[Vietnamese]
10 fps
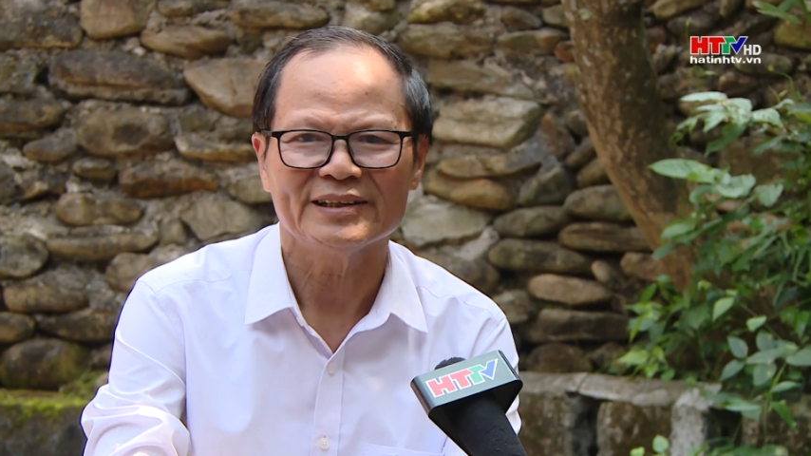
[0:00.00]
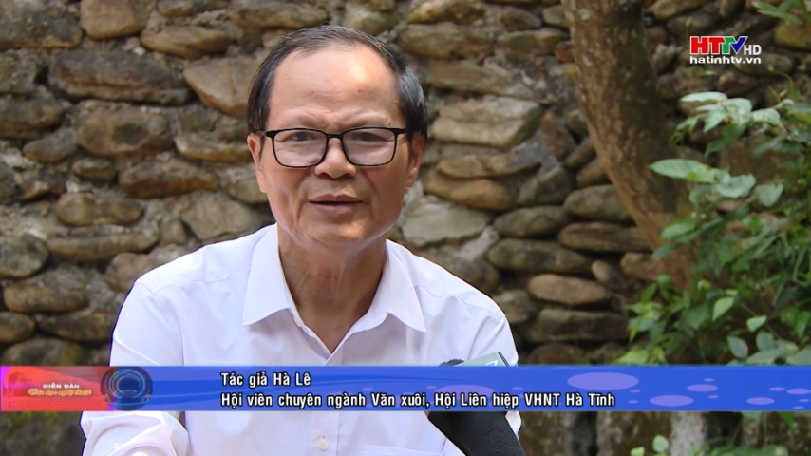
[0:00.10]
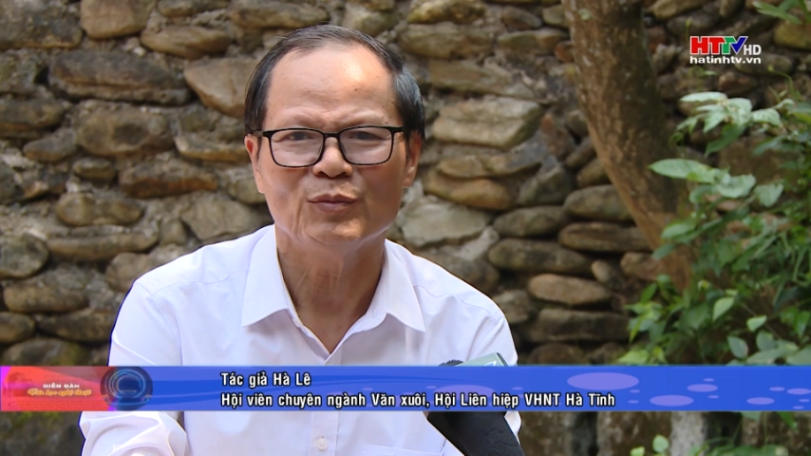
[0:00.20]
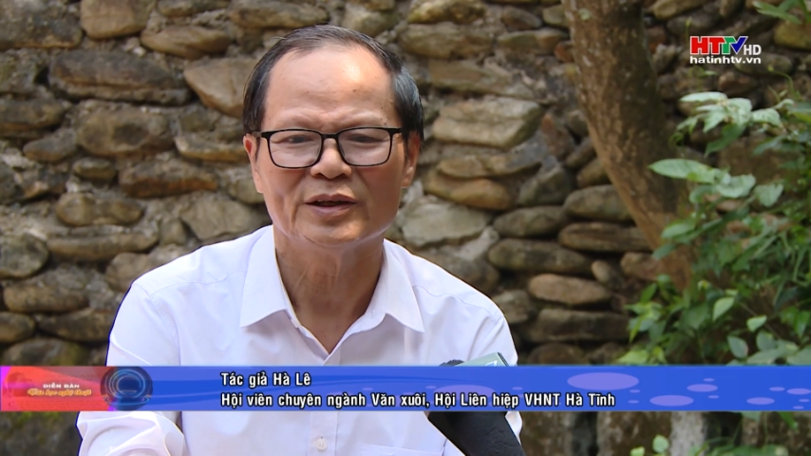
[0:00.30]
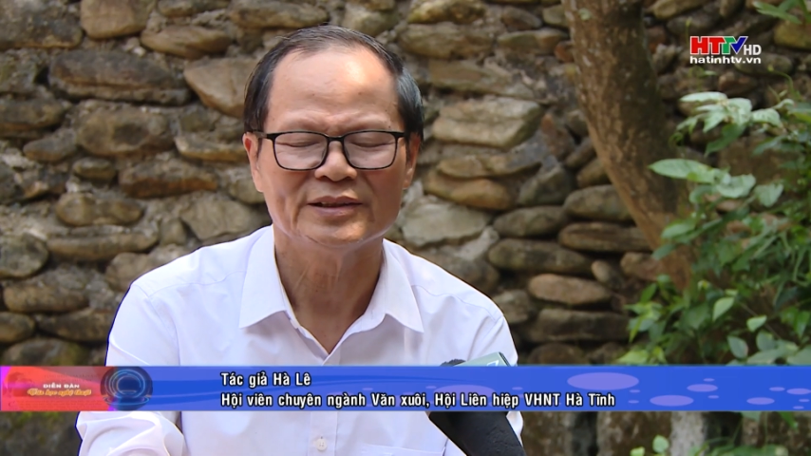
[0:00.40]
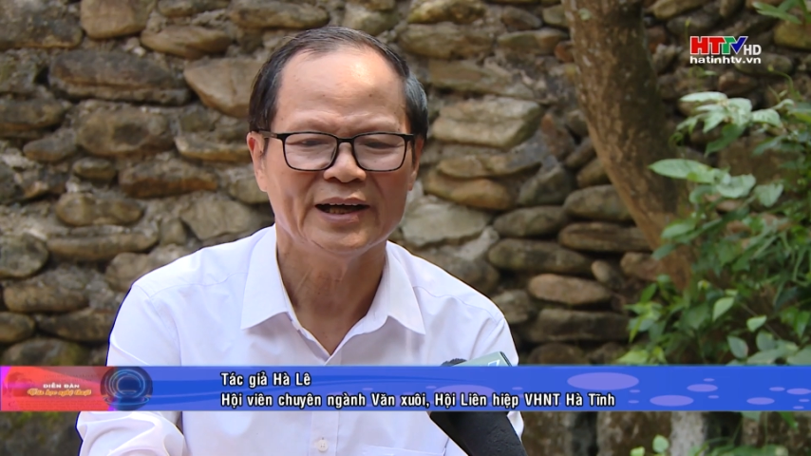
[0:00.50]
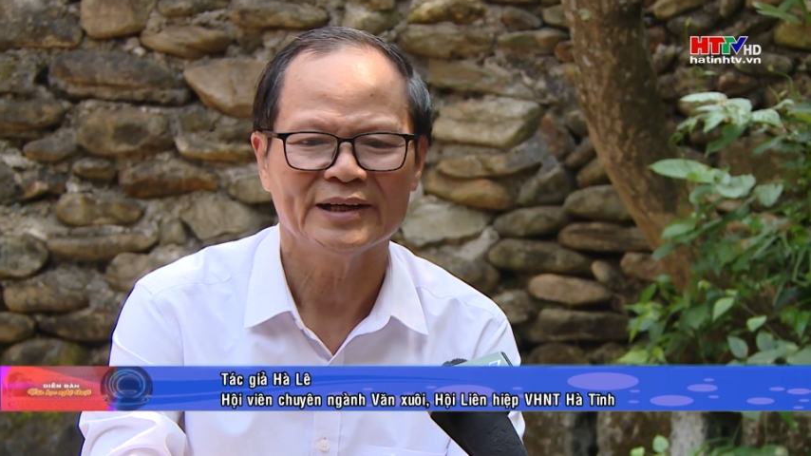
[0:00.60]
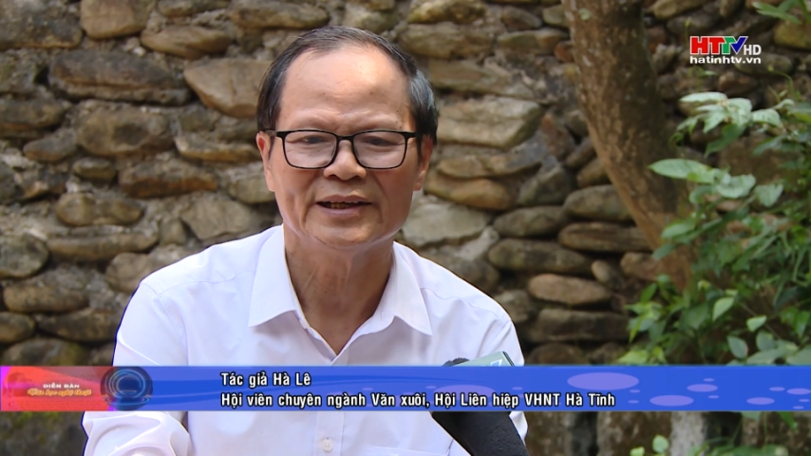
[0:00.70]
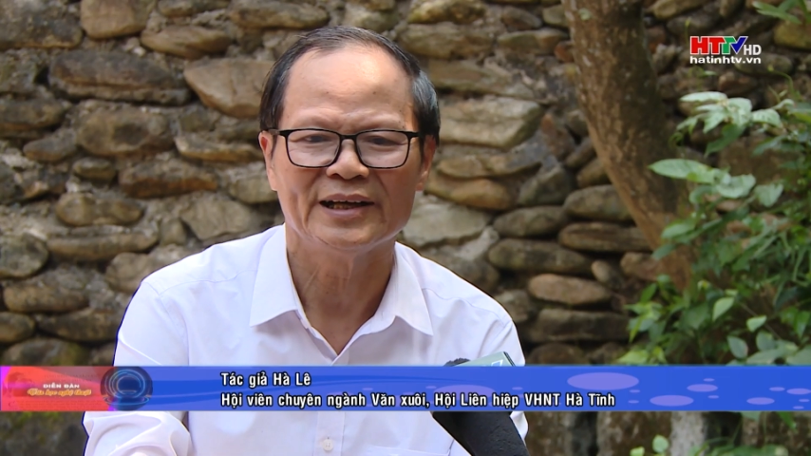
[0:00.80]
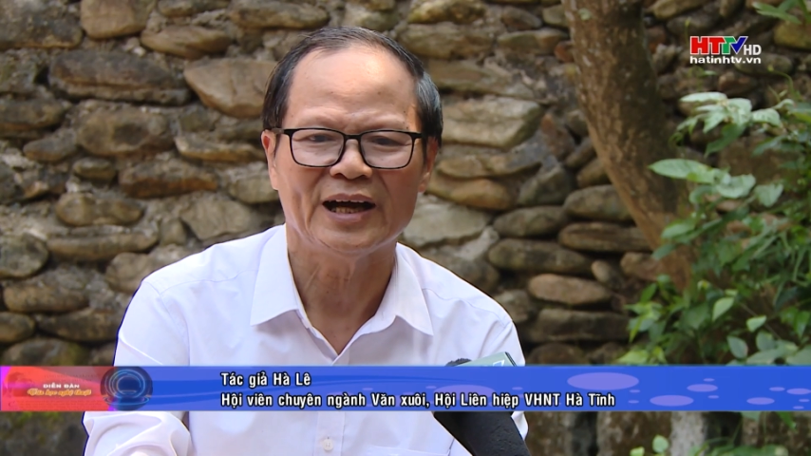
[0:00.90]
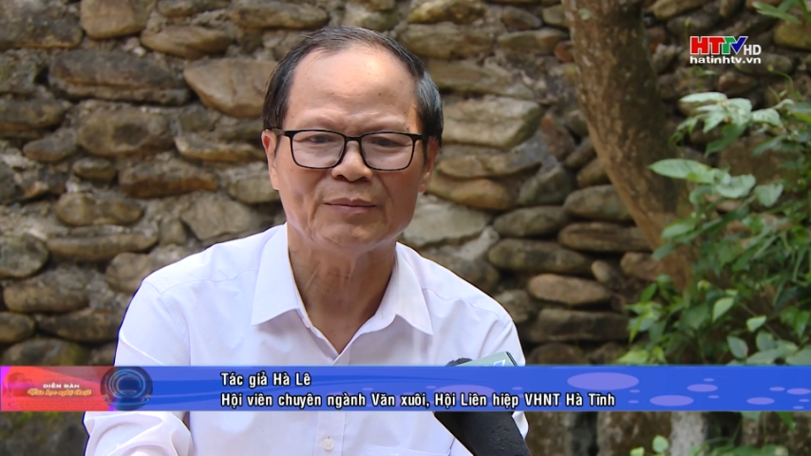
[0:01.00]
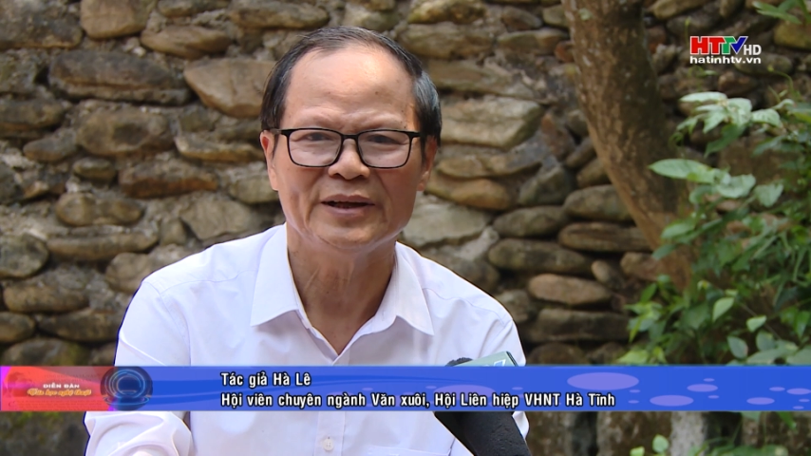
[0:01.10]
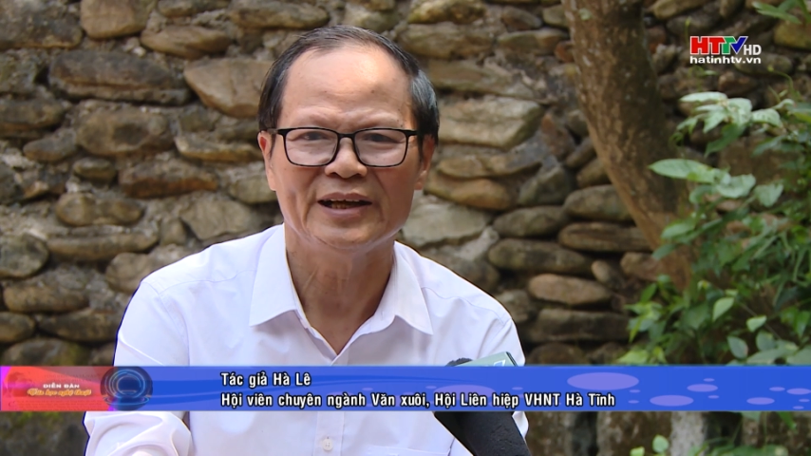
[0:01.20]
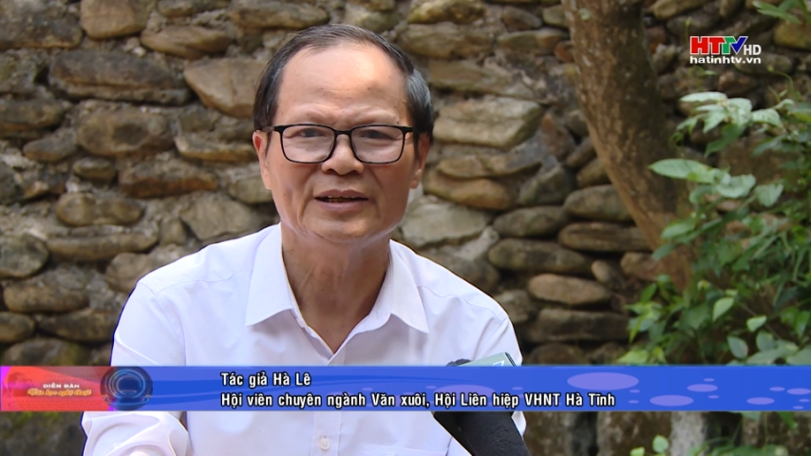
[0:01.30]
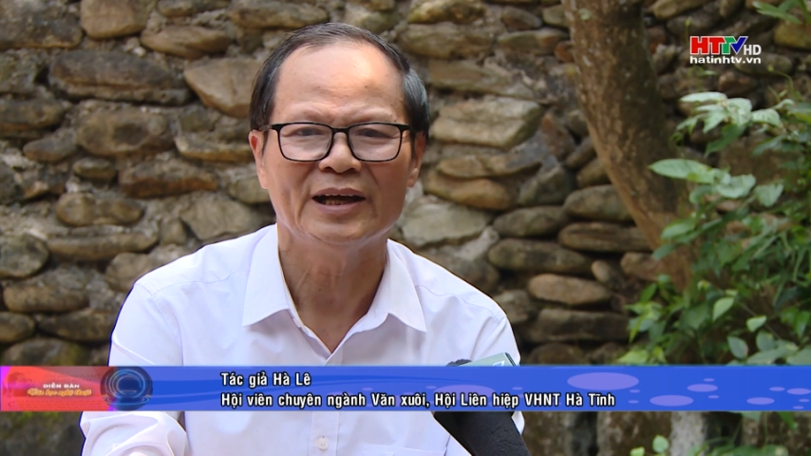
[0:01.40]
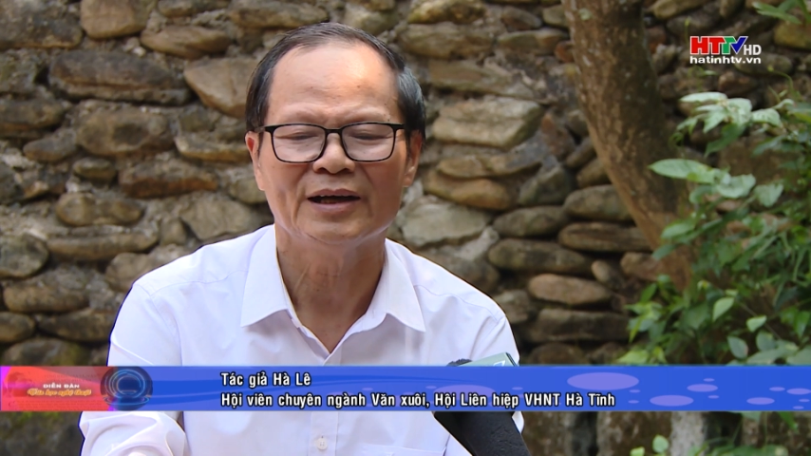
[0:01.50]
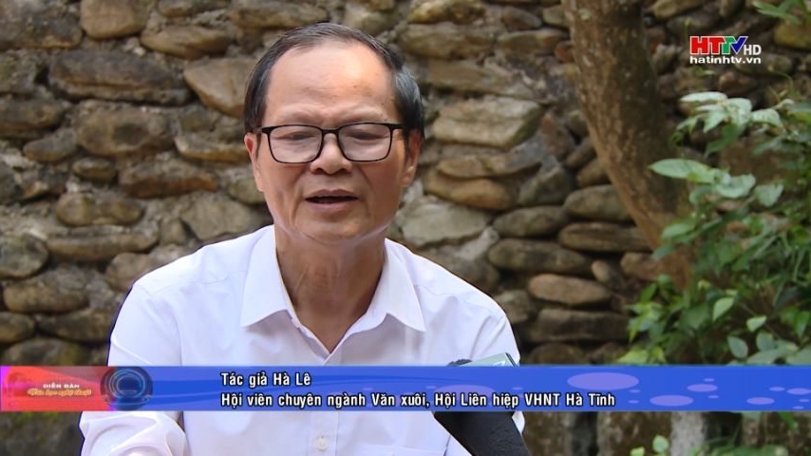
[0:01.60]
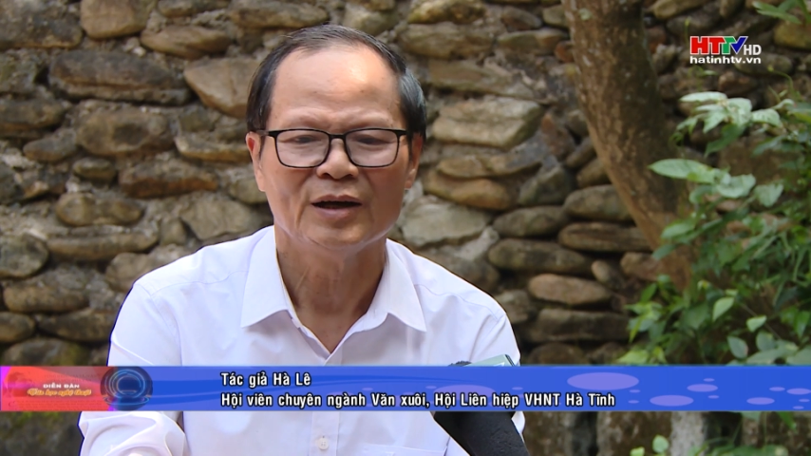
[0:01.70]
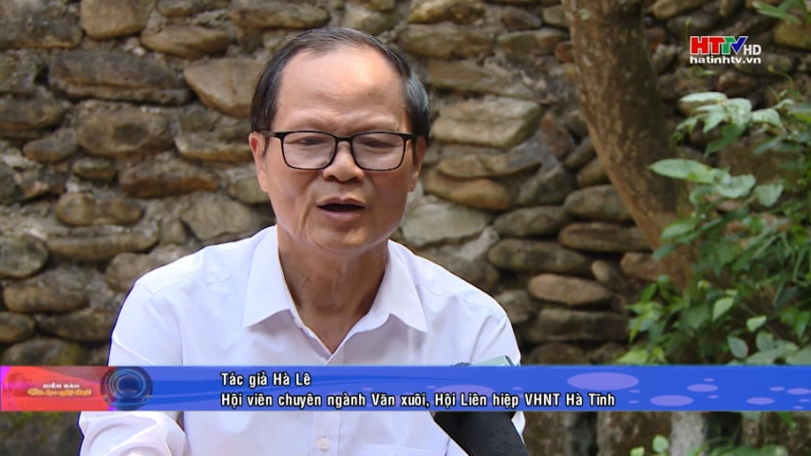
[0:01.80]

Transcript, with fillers: thì muốn ờ, gửi gắm đến ờ,